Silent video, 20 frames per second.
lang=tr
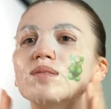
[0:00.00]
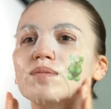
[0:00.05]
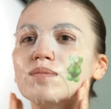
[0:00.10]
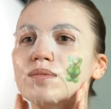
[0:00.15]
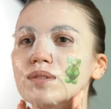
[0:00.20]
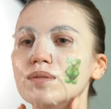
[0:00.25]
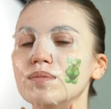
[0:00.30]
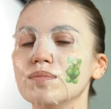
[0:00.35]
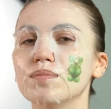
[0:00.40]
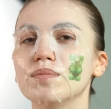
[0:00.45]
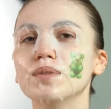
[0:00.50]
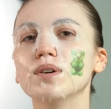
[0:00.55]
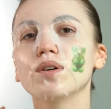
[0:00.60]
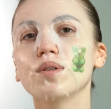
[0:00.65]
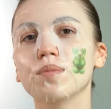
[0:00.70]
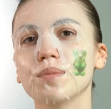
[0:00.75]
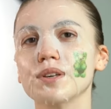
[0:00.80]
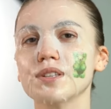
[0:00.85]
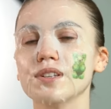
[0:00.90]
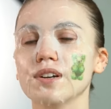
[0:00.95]
şimdi bir
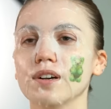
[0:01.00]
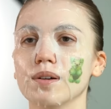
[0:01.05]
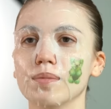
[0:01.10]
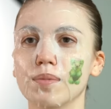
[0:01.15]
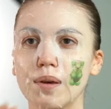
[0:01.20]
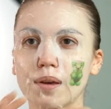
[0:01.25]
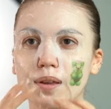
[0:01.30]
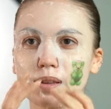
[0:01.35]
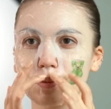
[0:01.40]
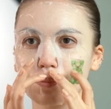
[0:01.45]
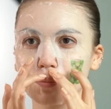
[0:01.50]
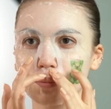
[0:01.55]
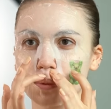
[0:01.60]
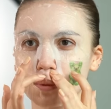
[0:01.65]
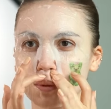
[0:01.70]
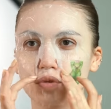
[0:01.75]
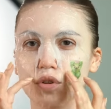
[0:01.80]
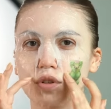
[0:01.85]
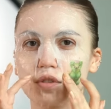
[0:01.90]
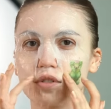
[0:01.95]
15 dakika bekletip
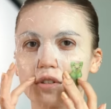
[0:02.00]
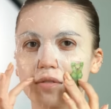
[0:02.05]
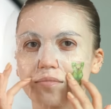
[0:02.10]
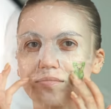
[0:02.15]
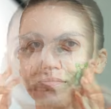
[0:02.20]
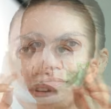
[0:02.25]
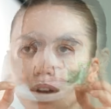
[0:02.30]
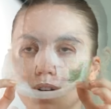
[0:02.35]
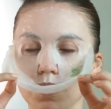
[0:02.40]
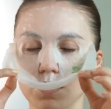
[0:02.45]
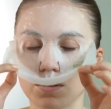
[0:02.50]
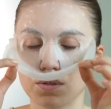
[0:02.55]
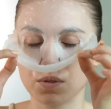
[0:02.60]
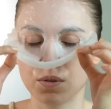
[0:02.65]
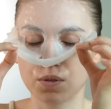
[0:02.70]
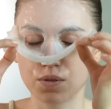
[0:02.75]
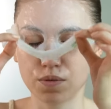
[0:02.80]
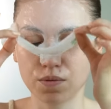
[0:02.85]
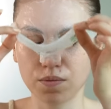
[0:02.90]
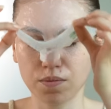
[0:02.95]
döneceğim.
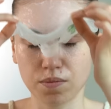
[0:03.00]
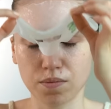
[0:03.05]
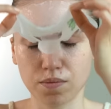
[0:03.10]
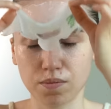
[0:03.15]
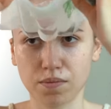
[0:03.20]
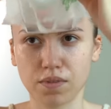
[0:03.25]
Çıkartıyorum.